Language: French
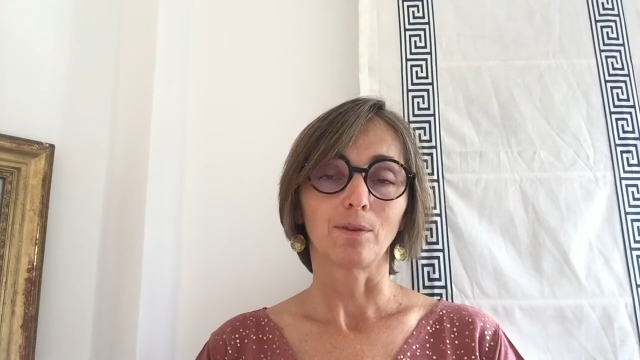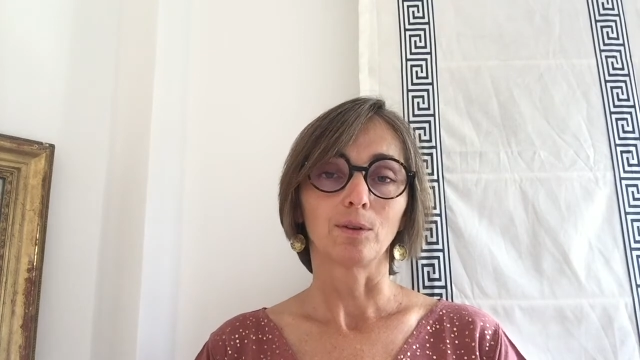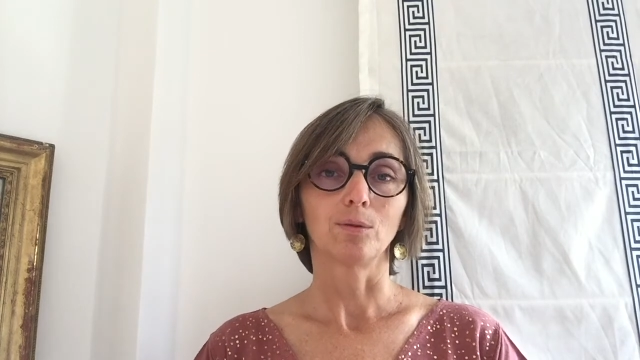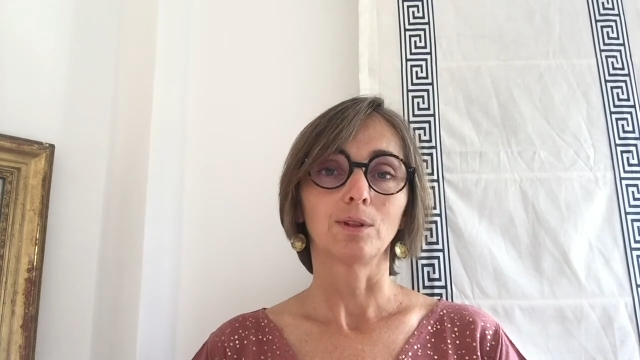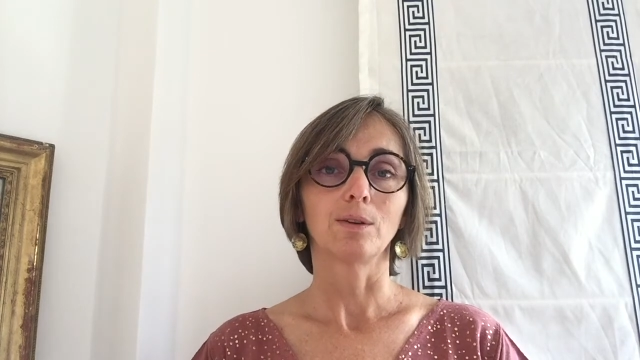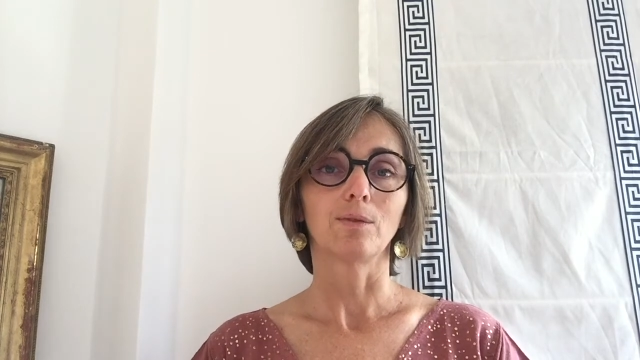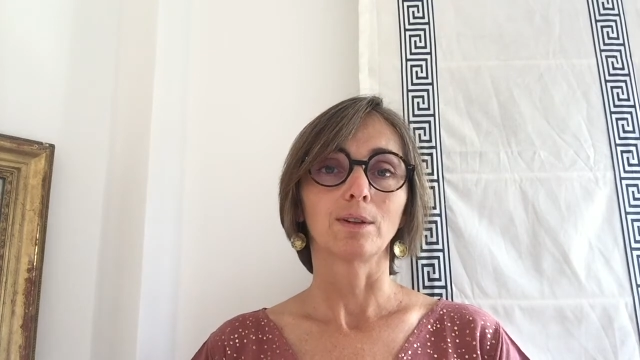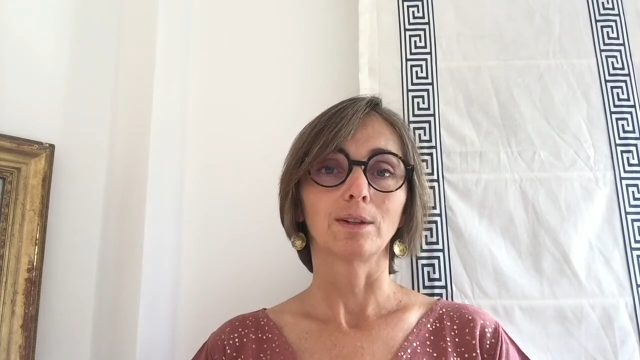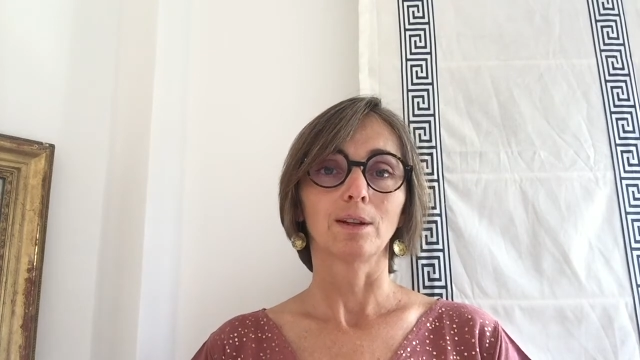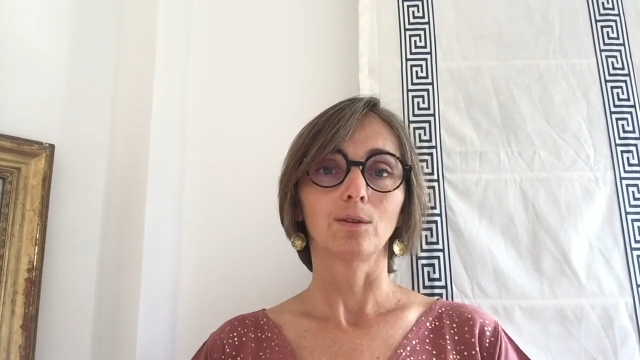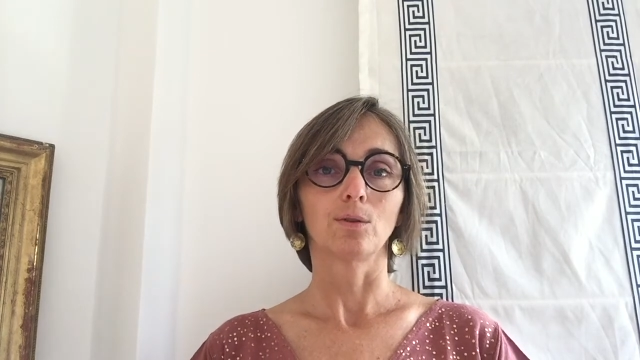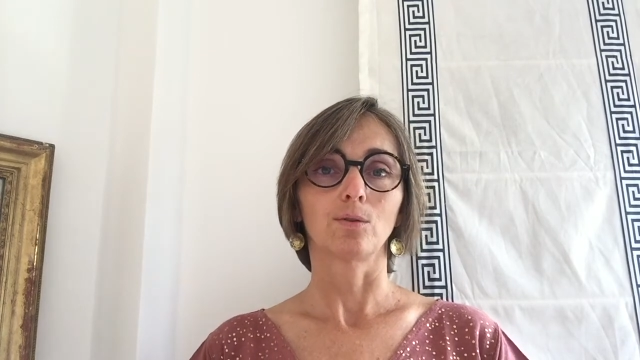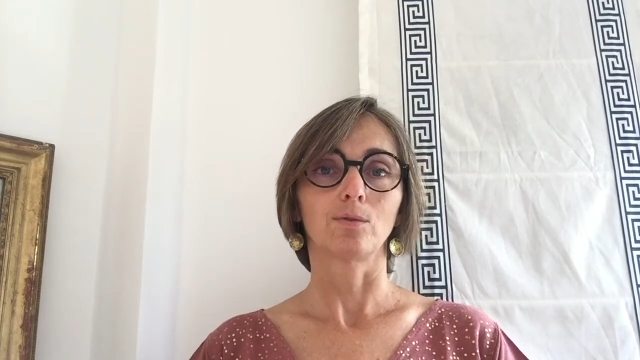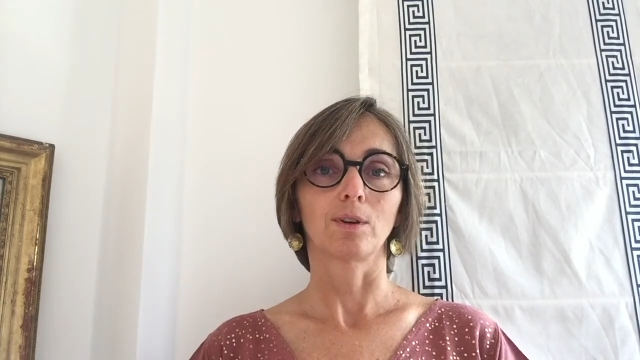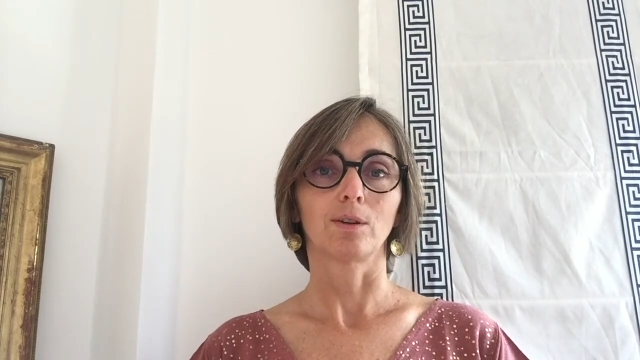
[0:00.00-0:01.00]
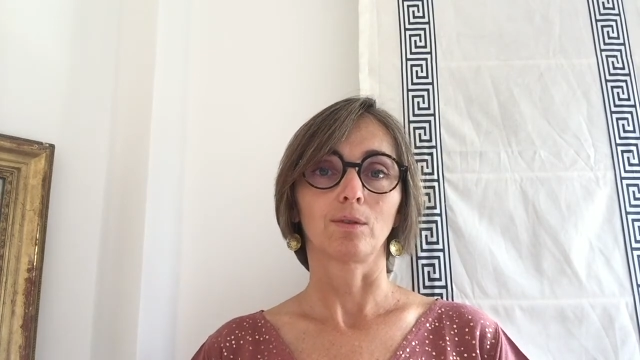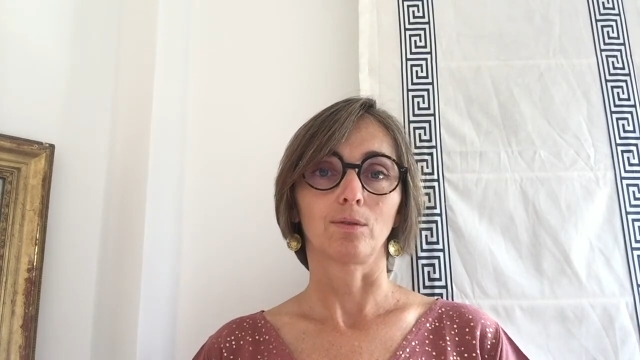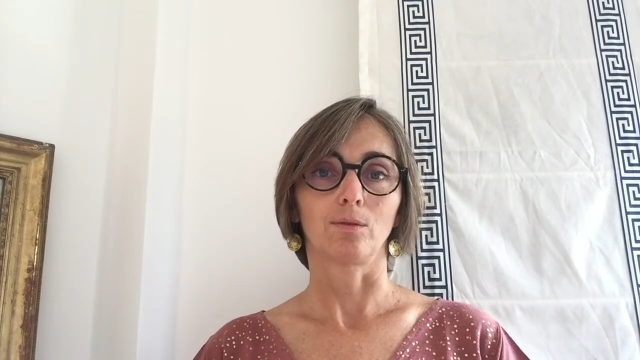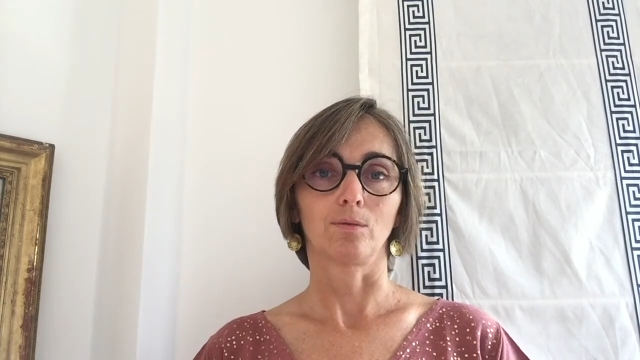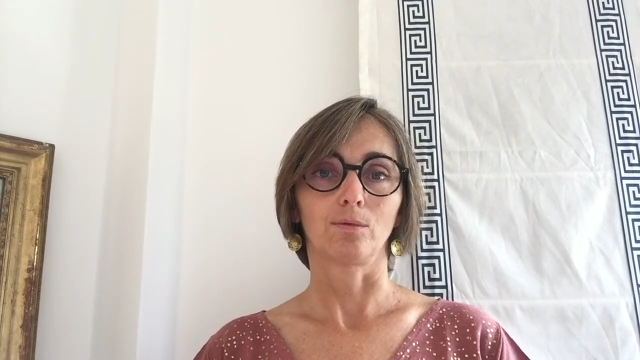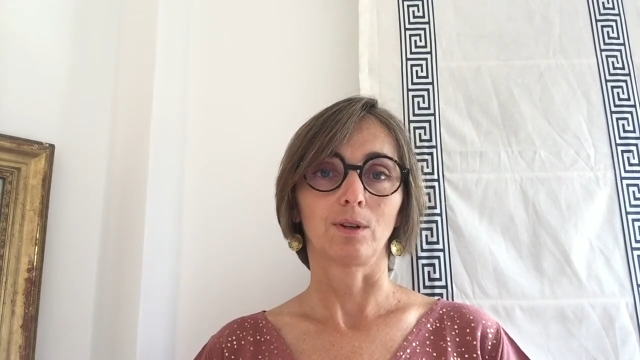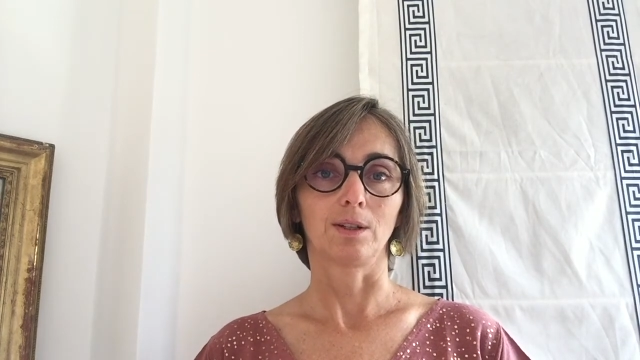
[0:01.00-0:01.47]
toutes ces facettes que je viens de
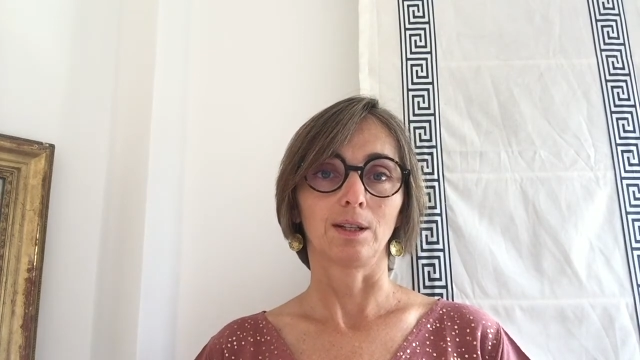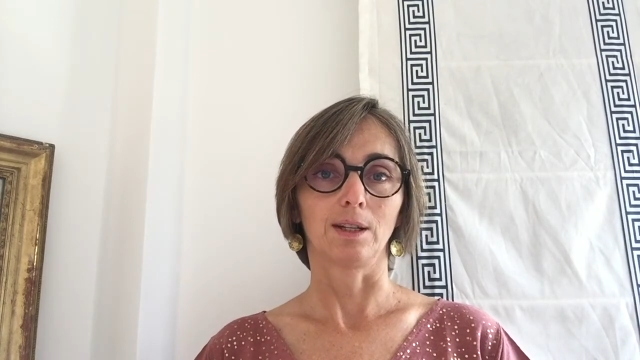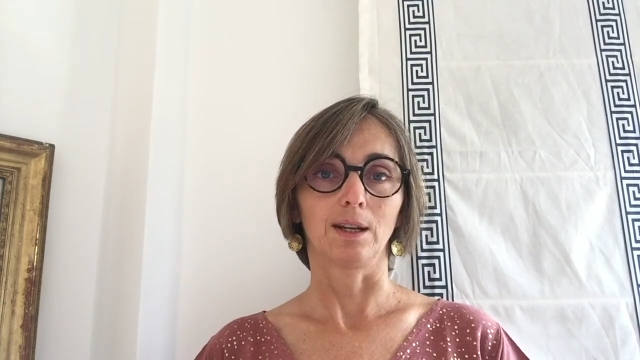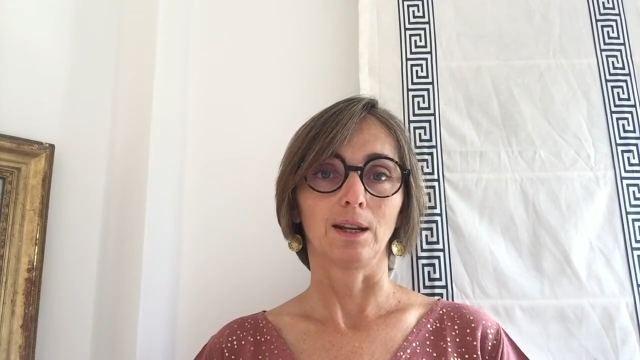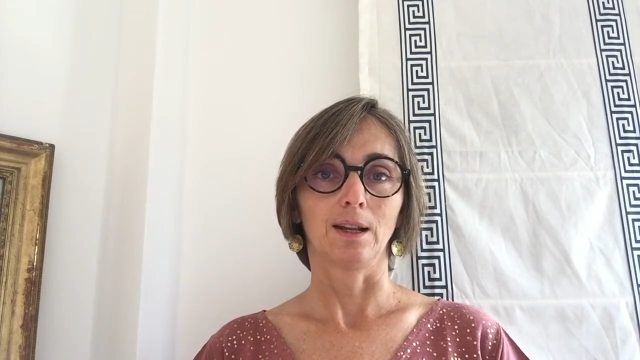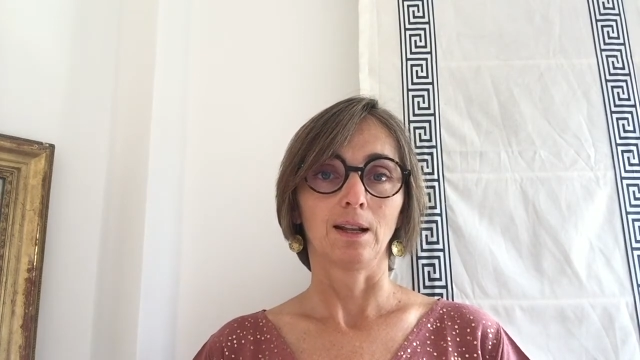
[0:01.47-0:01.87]
vous indiquer.